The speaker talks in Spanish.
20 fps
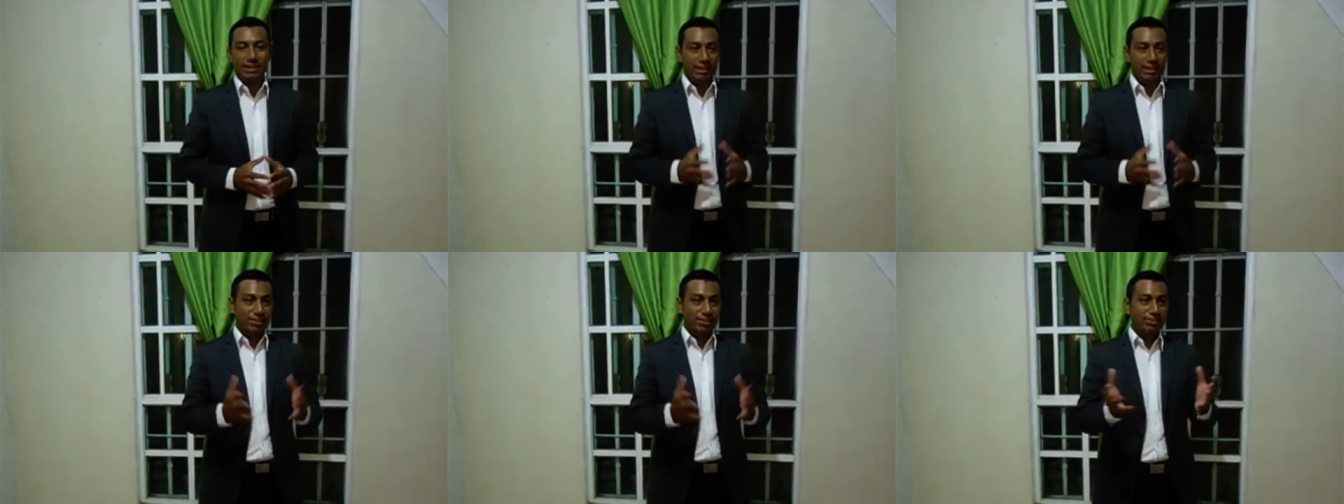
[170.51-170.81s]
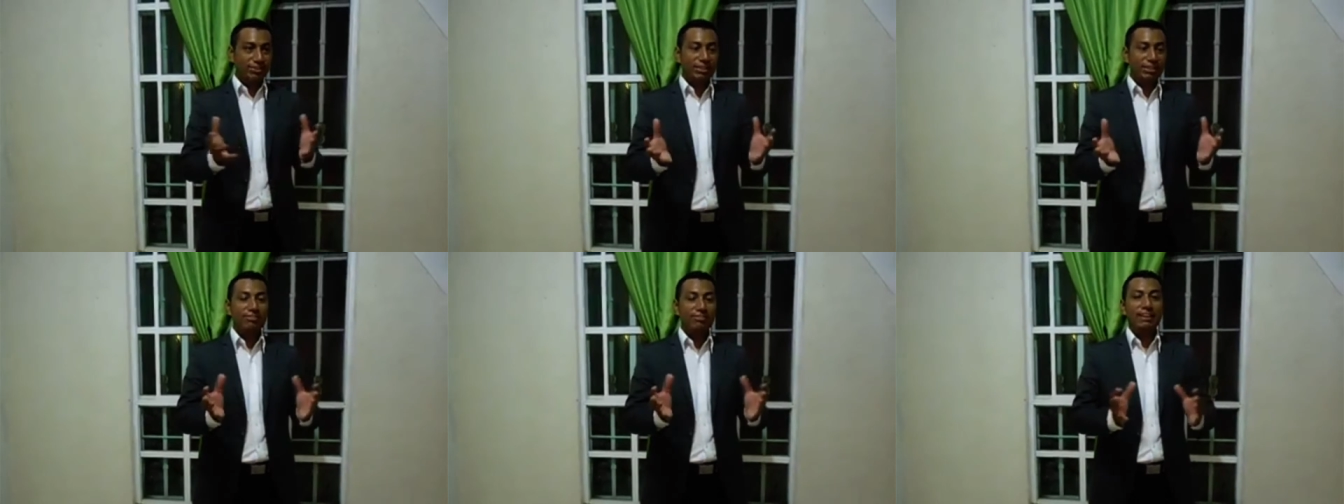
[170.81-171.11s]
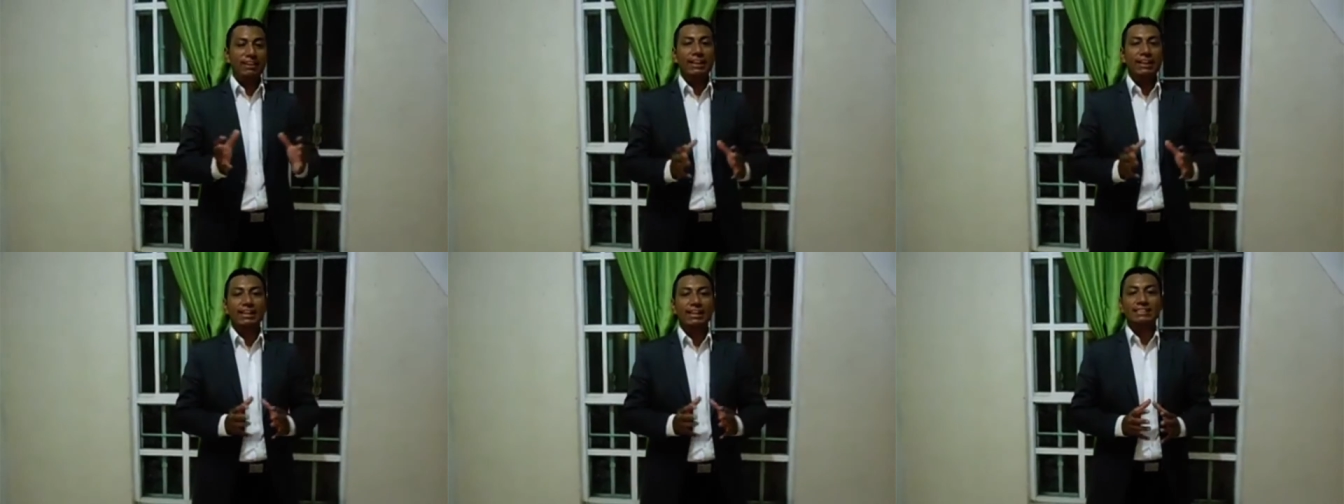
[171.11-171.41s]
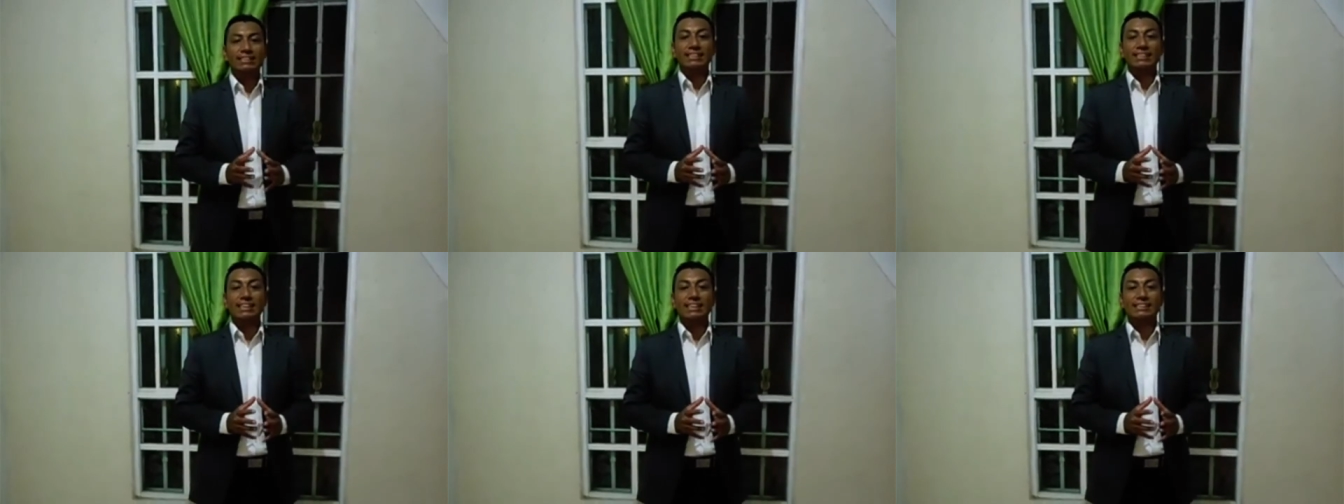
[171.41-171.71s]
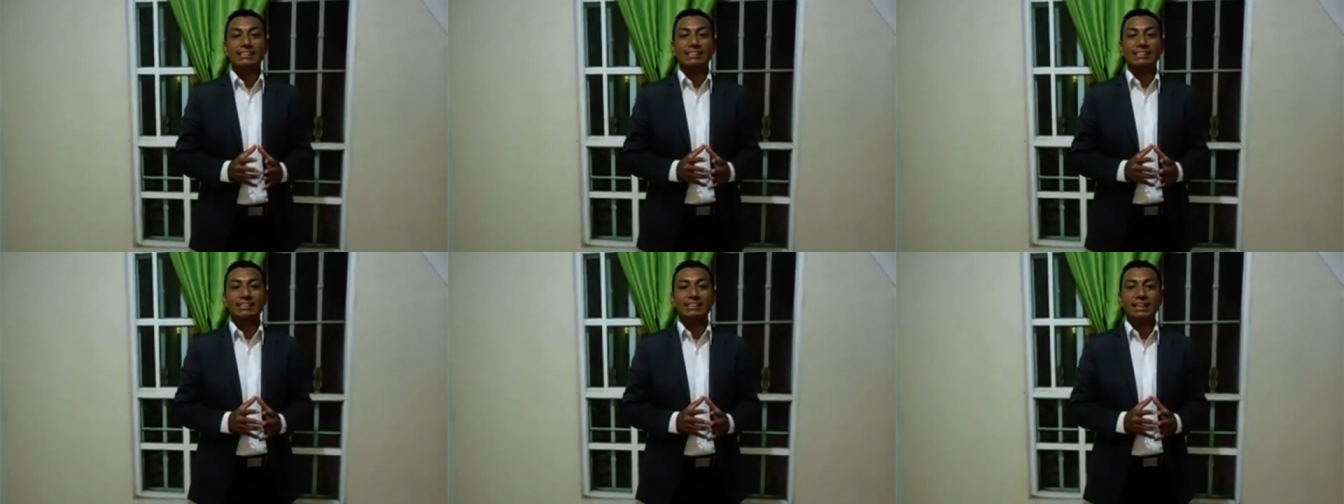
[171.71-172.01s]
Eso significa que se
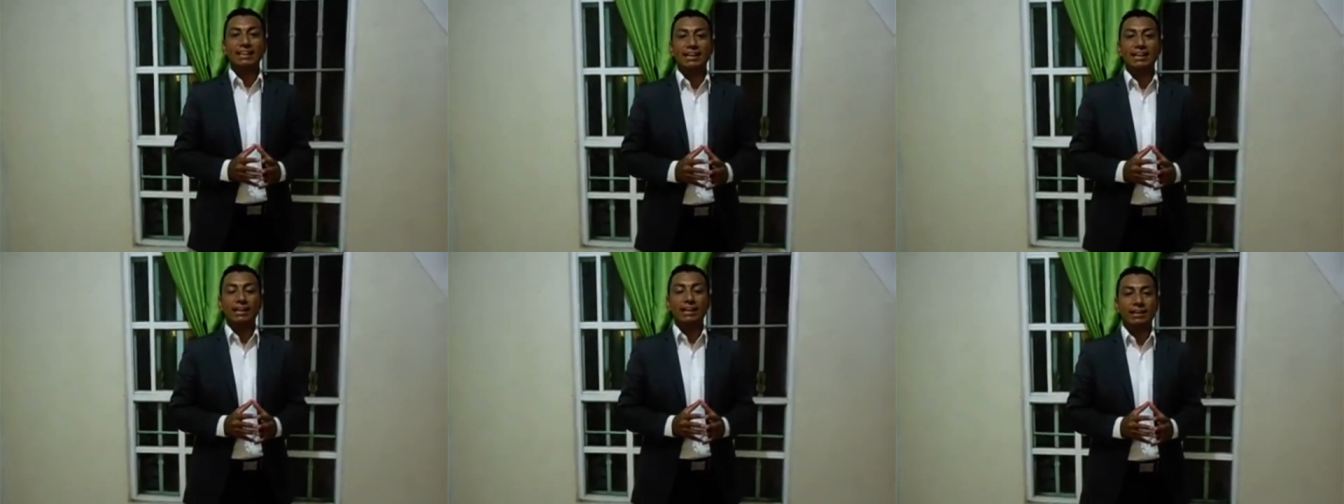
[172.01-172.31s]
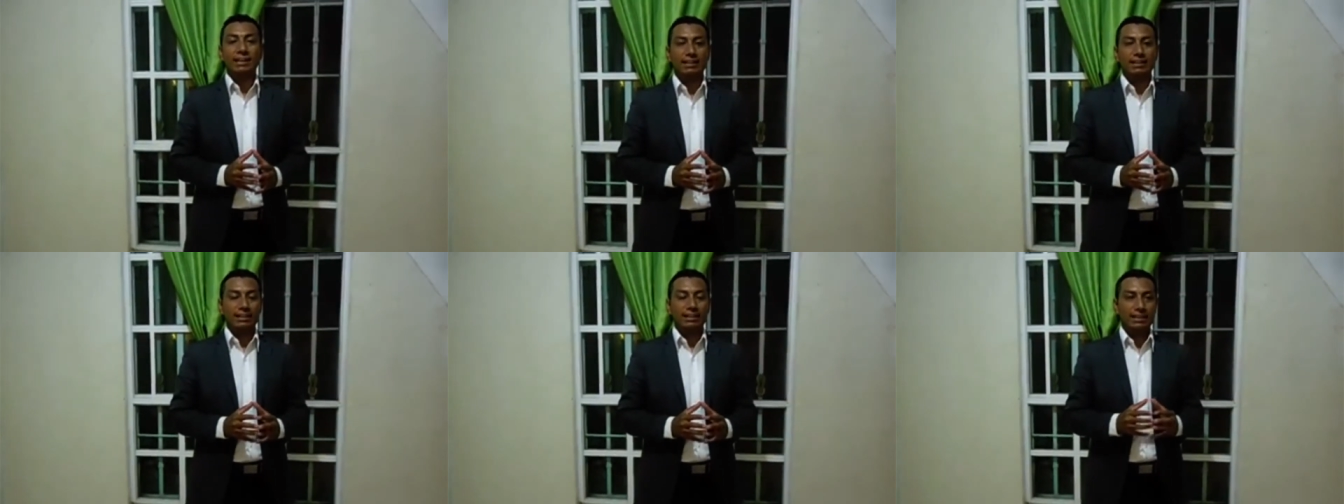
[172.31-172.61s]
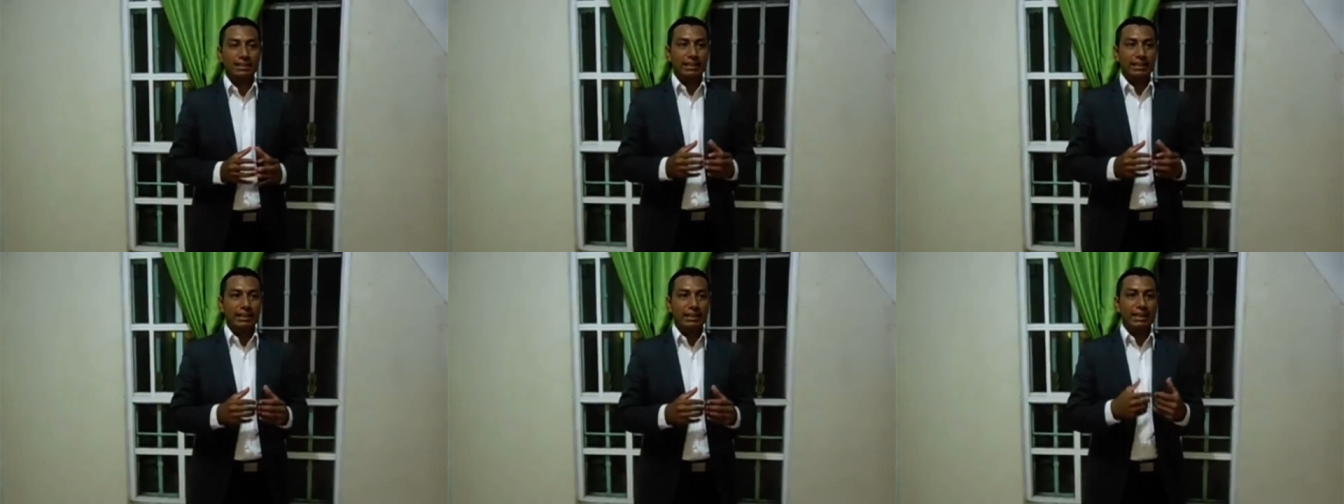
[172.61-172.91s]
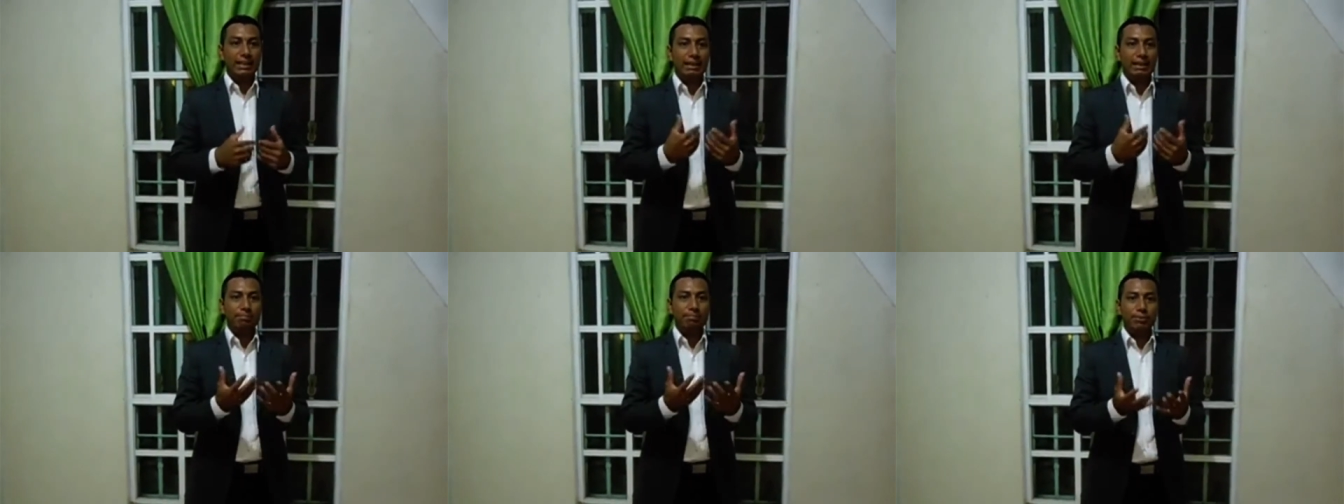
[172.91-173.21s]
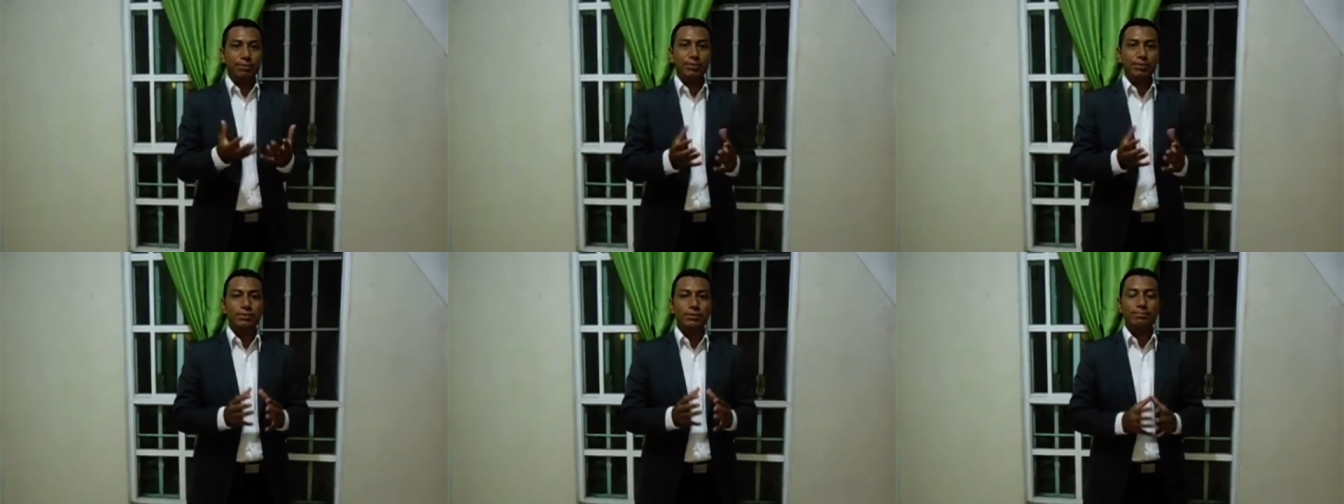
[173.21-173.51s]
necesita el
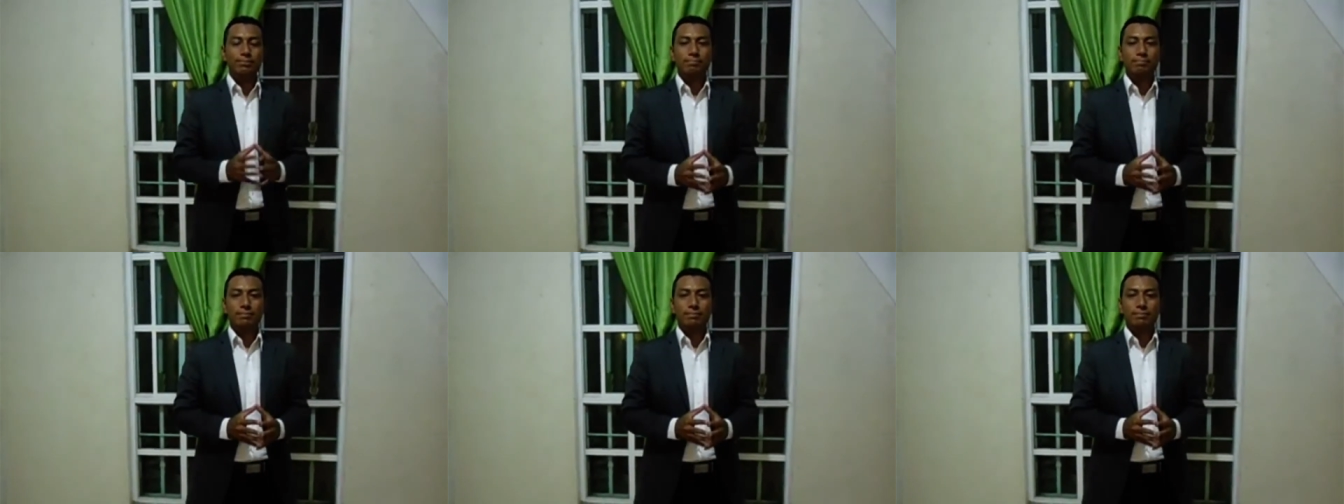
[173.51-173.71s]
apoyo